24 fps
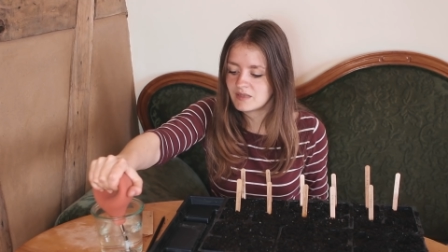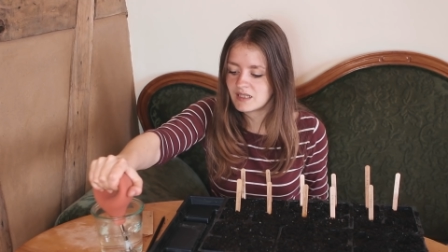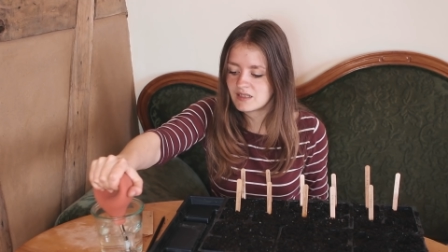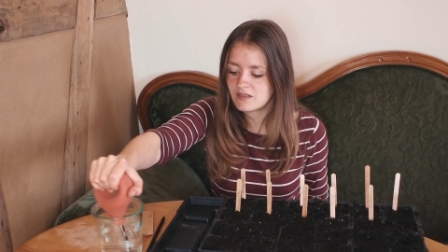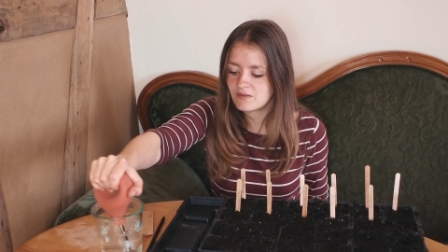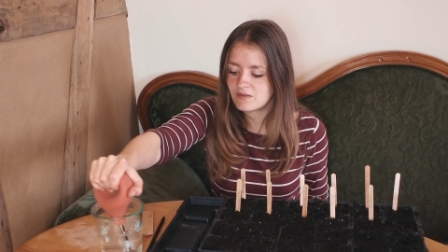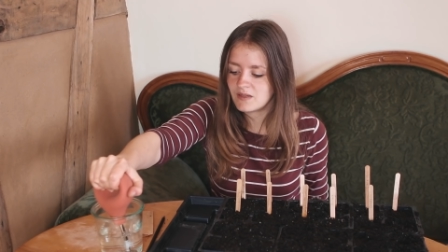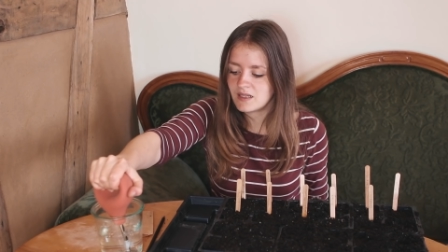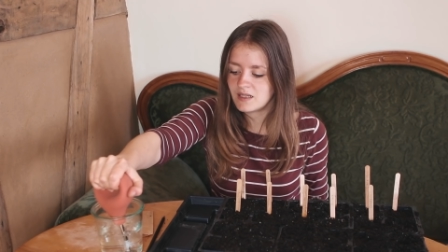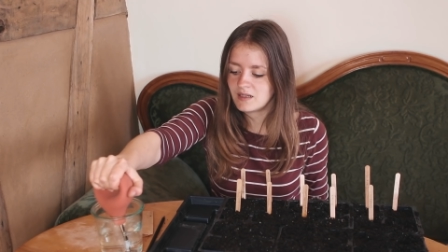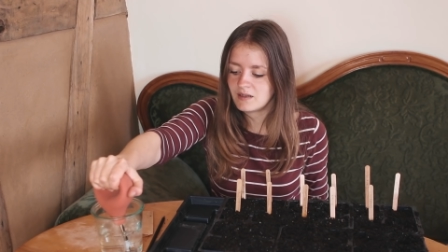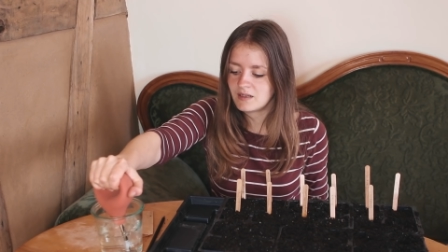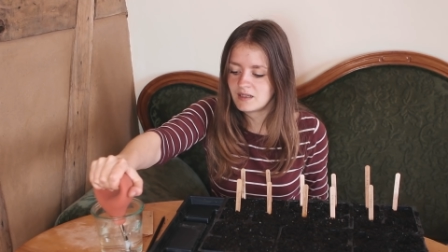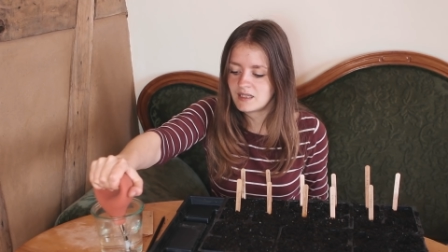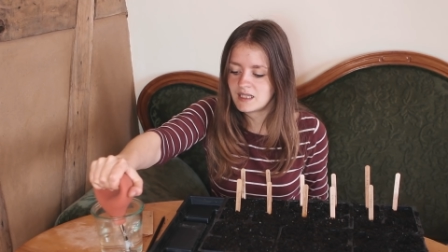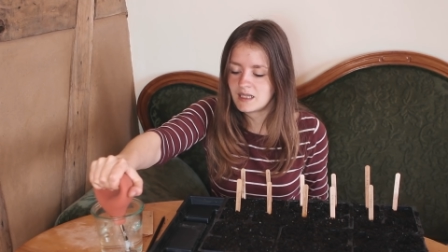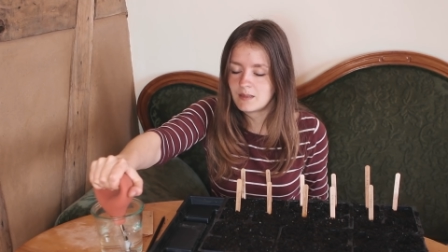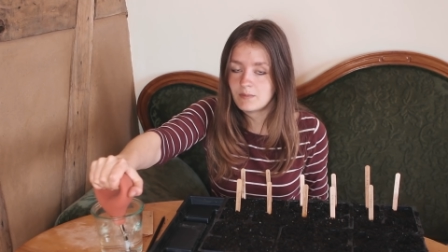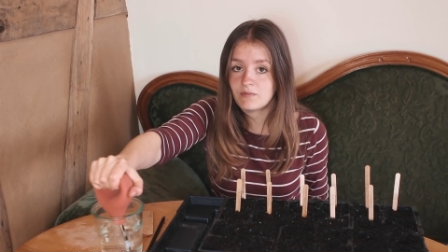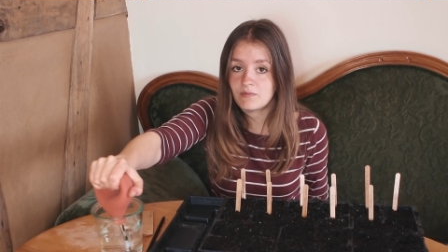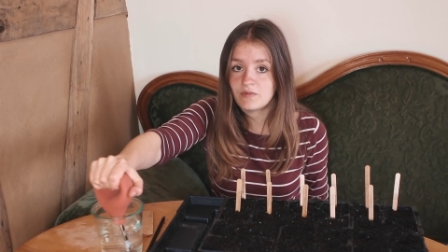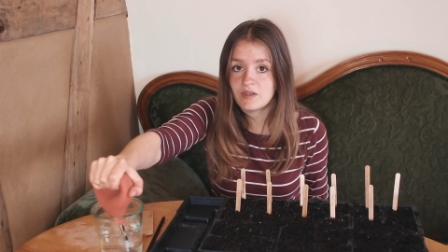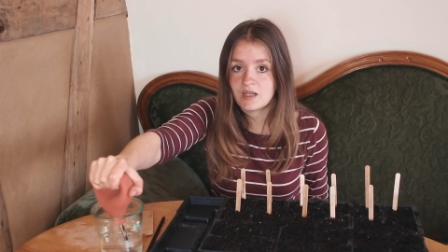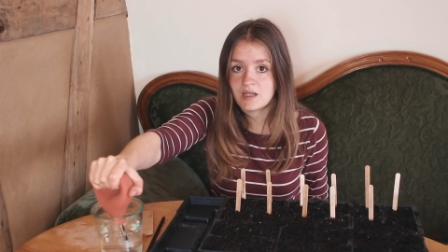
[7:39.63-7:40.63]
deswegen
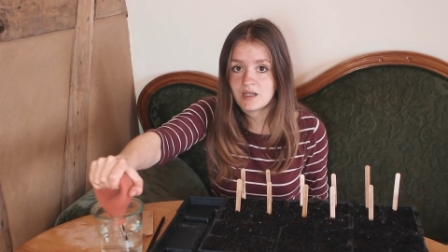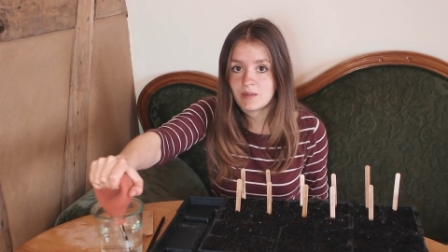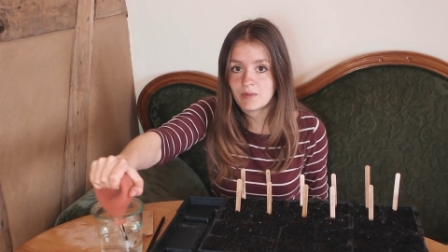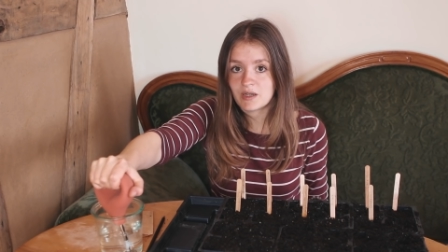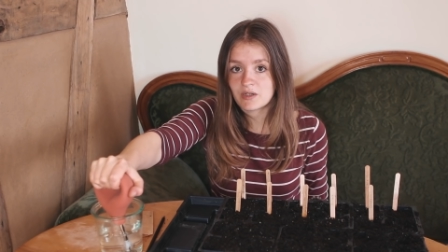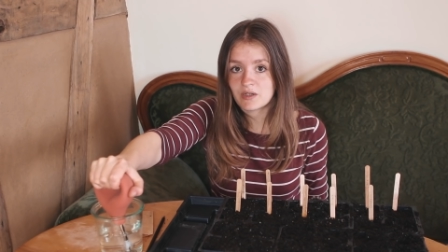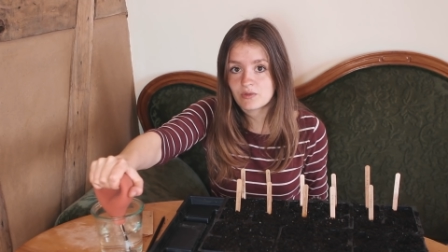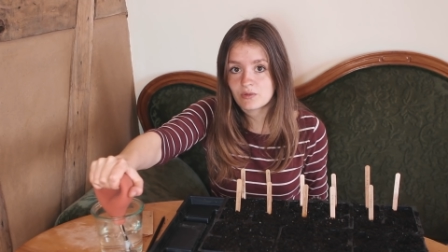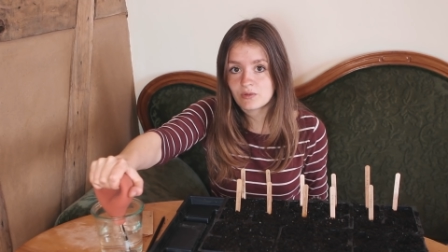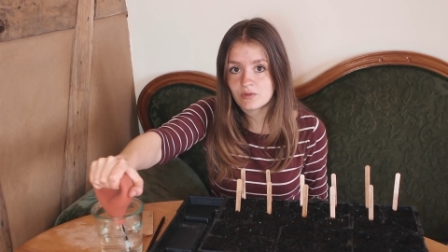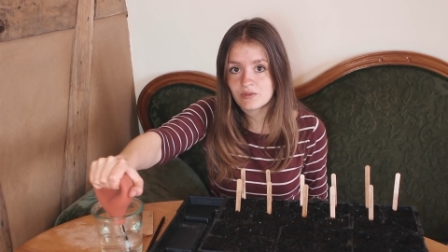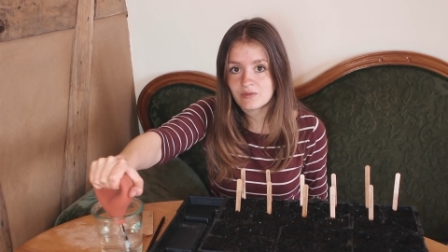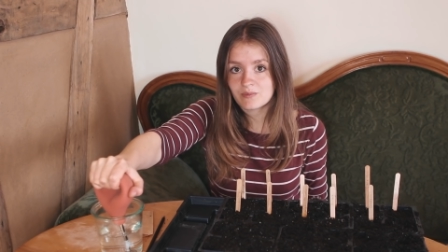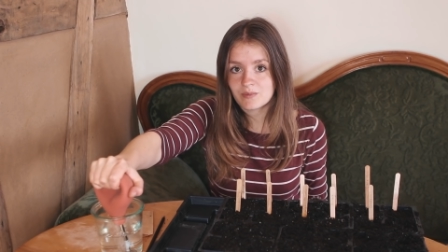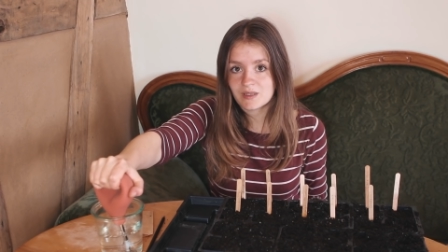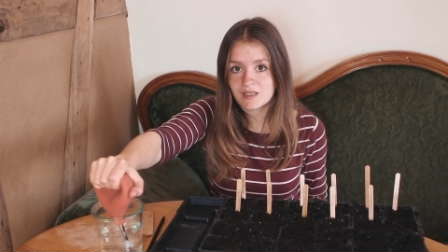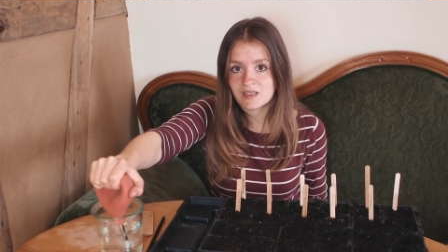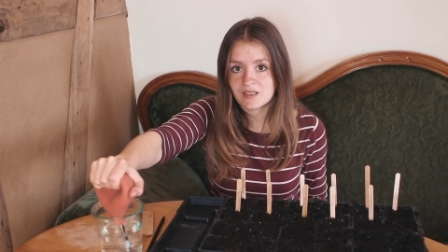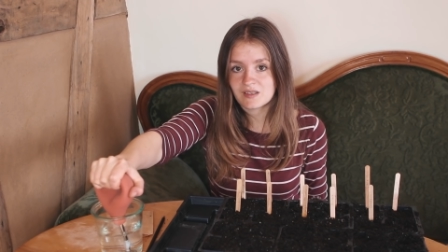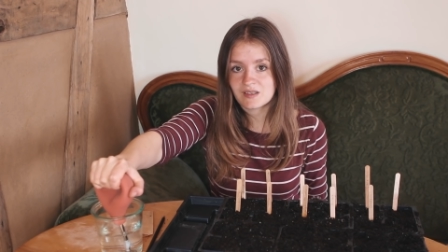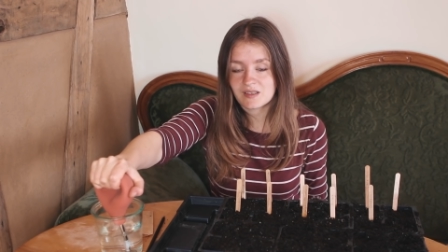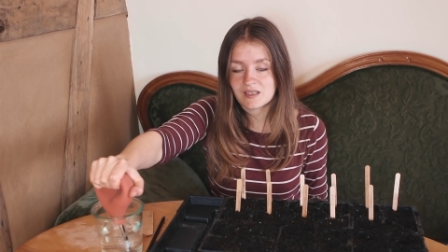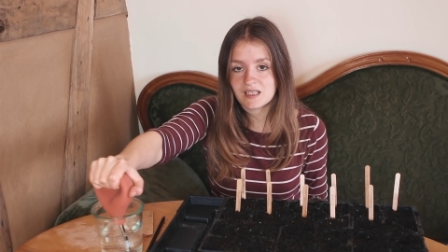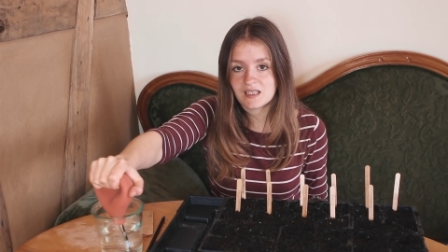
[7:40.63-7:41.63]
geben wir Nematoden
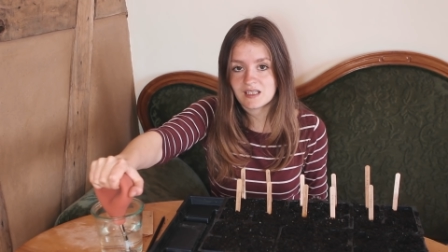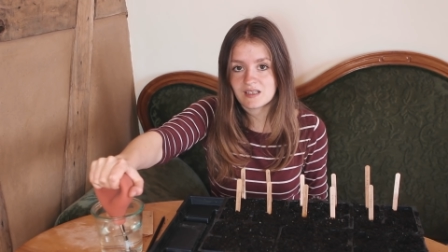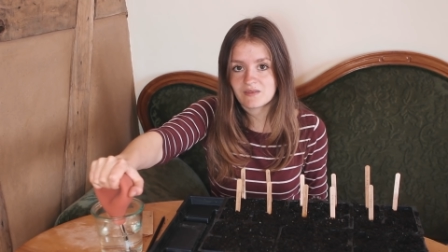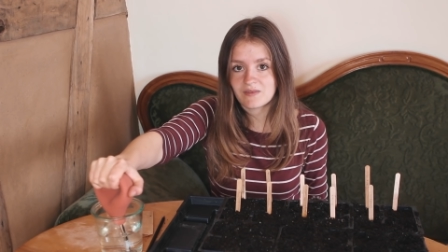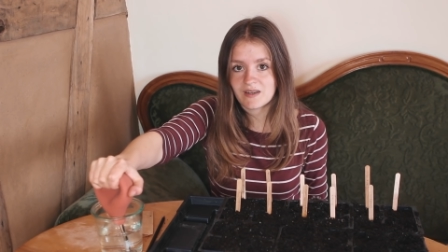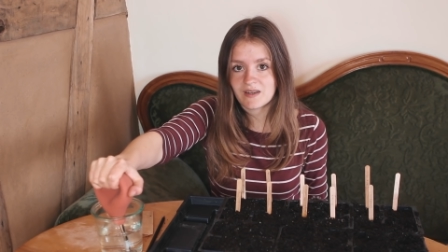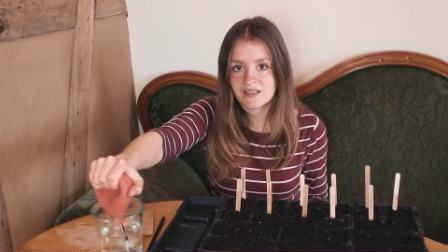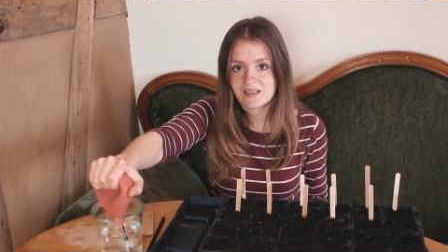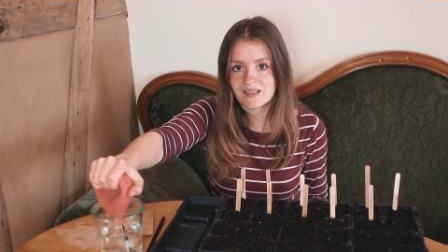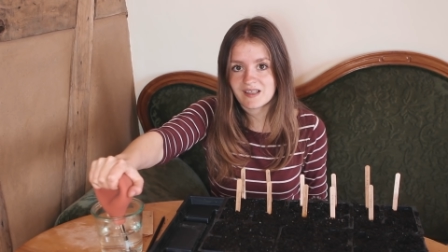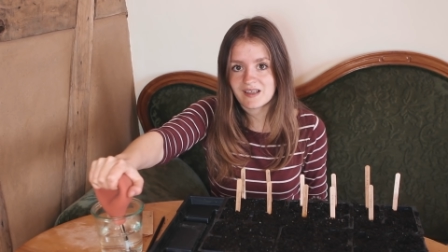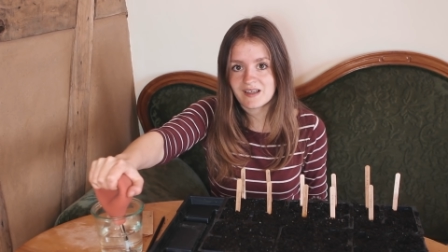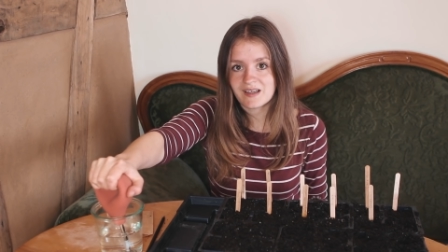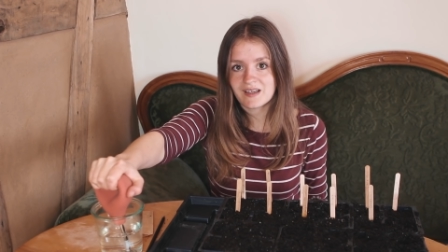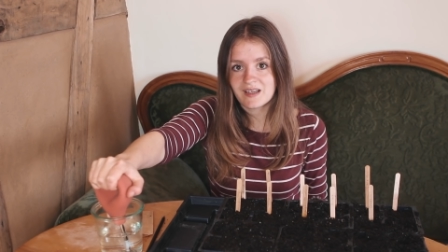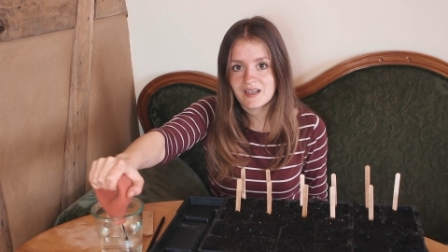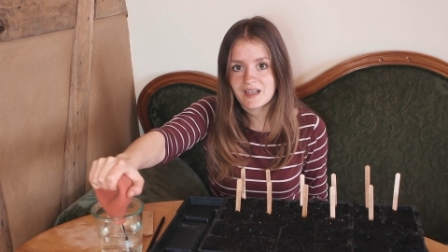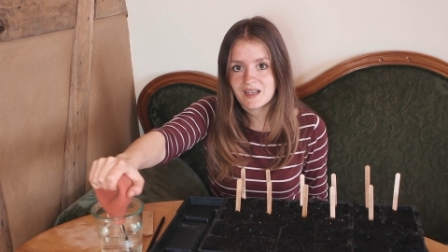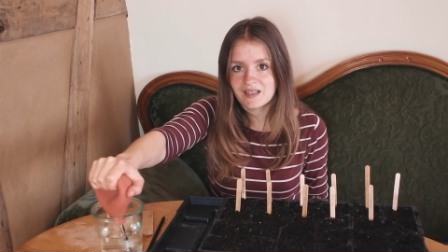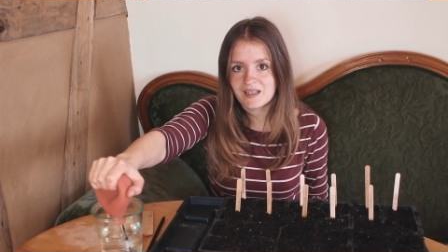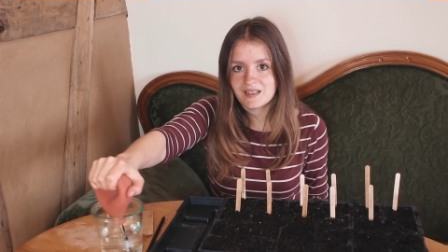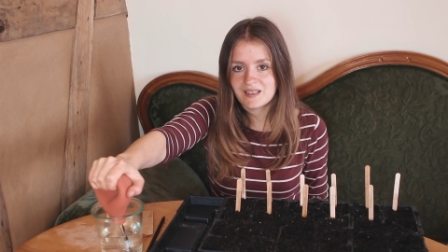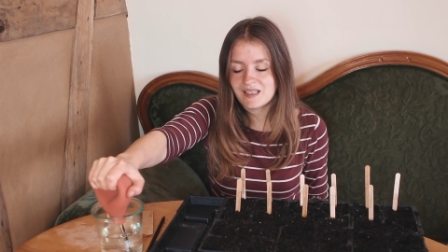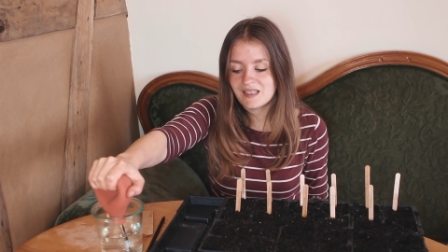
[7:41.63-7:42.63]
mit ins Gießwasser,
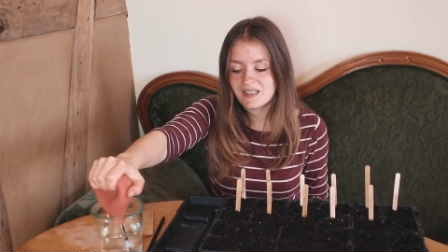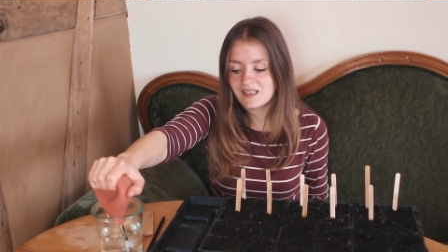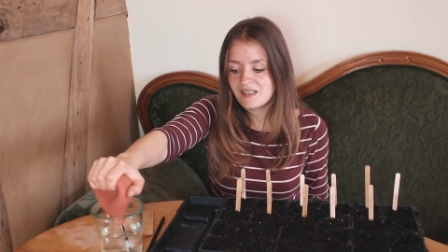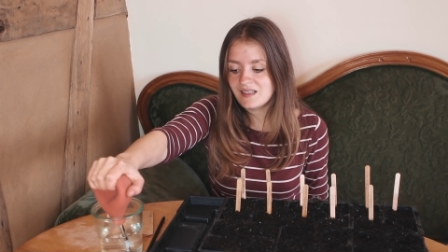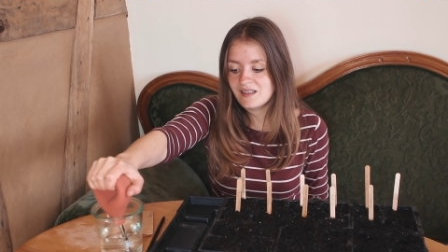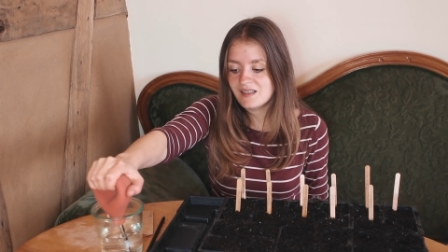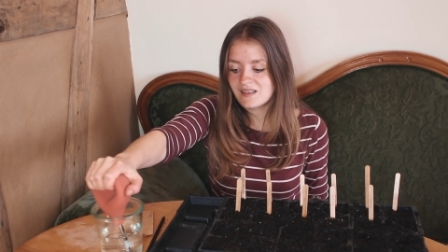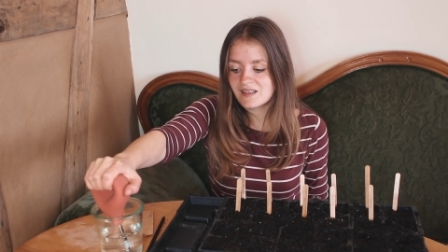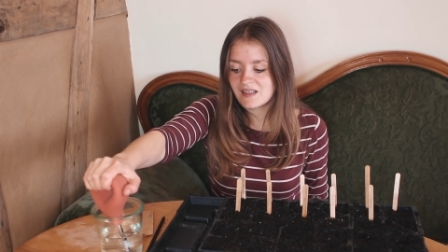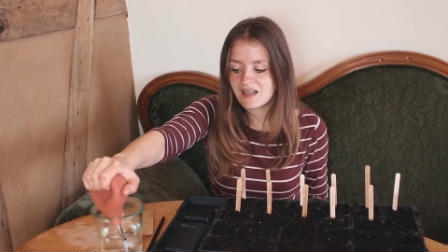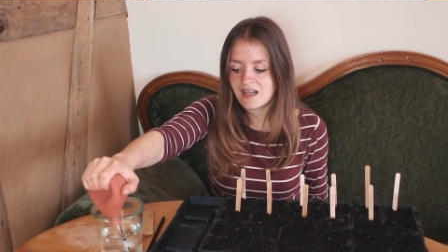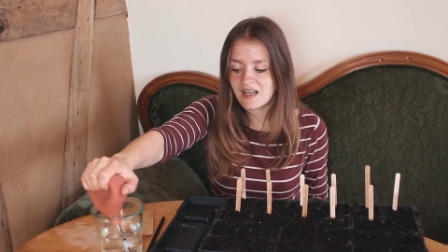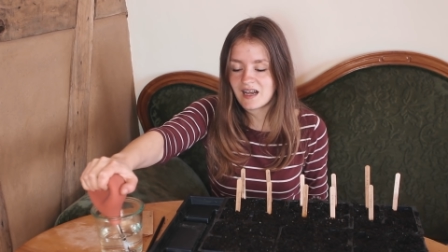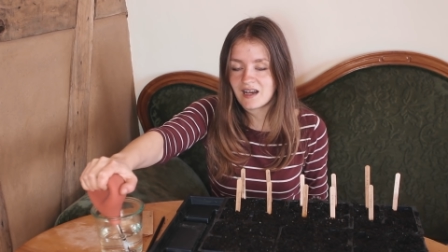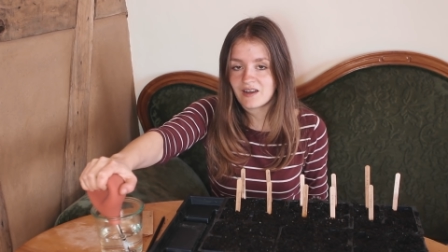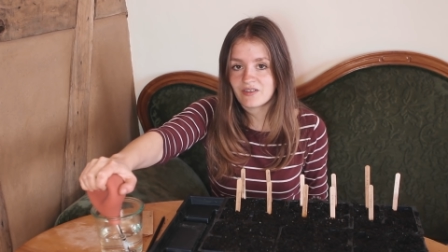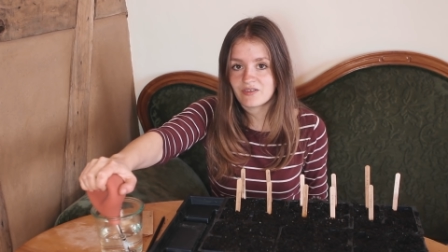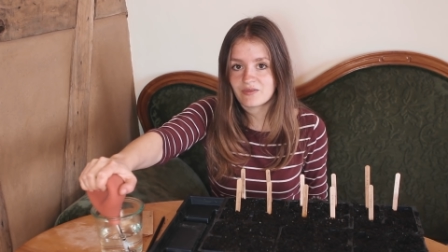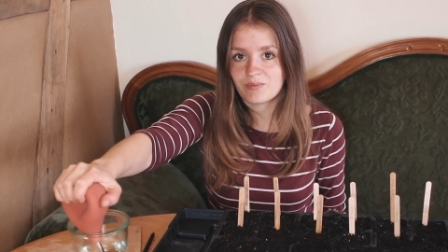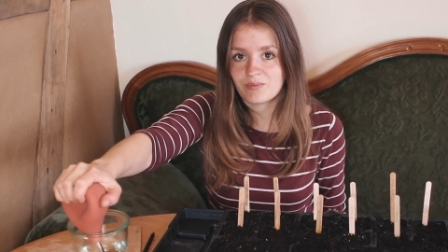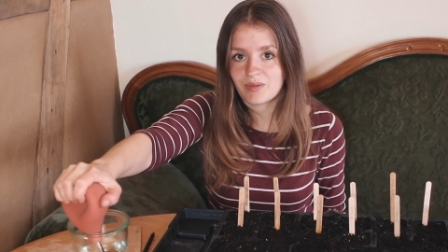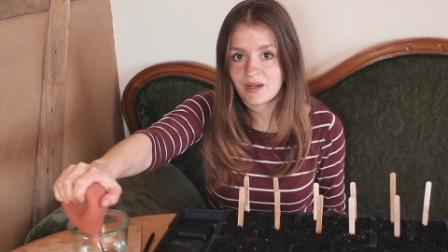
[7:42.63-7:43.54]
die diese Larven